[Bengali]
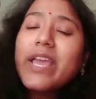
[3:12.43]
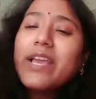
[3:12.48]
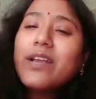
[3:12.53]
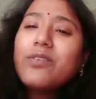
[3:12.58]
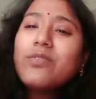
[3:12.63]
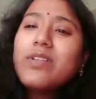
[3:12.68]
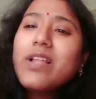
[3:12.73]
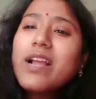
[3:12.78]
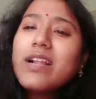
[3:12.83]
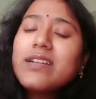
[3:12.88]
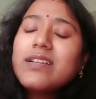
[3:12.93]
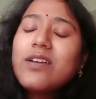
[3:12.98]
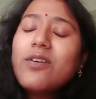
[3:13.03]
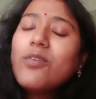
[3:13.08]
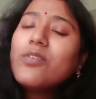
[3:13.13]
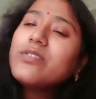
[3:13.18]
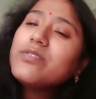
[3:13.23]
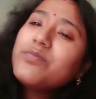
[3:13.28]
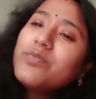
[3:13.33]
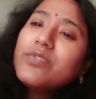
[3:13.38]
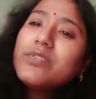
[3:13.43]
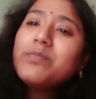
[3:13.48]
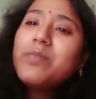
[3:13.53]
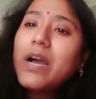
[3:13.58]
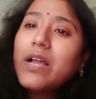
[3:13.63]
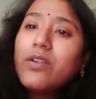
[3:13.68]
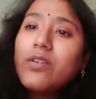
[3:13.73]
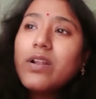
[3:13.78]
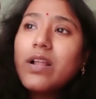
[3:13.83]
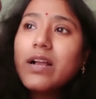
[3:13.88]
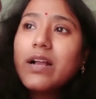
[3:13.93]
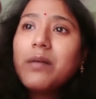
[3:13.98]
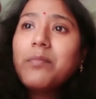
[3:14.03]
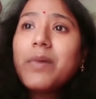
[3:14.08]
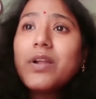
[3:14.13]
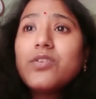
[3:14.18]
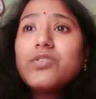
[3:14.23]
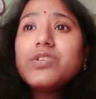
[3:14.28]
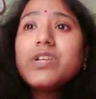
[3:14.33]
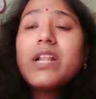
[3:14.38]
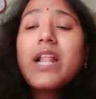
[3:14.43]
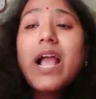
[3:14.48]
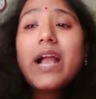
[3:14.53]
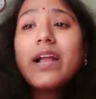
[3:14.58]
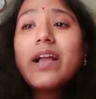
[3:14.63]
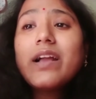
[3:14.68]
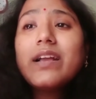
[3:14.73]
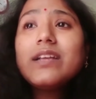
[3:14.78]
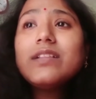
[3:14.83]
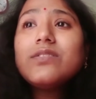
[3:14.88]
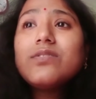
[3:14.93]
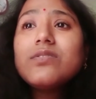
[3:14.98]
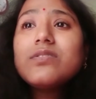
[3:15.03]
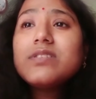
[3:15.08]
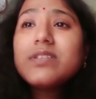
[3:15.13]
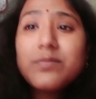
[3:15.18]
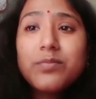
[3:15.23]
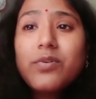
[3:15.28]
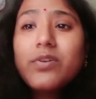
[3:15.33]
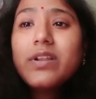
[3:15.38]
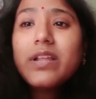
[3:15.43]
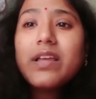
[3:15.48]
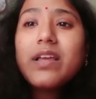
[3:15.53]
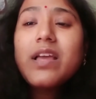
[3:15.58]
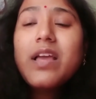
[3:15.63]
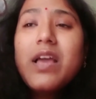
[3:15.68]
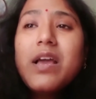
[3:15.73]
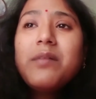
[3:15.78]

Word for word: এগুলো একটা অদ্ভুত ভালো লাগা মানুষের একাকিত্ব জীবনে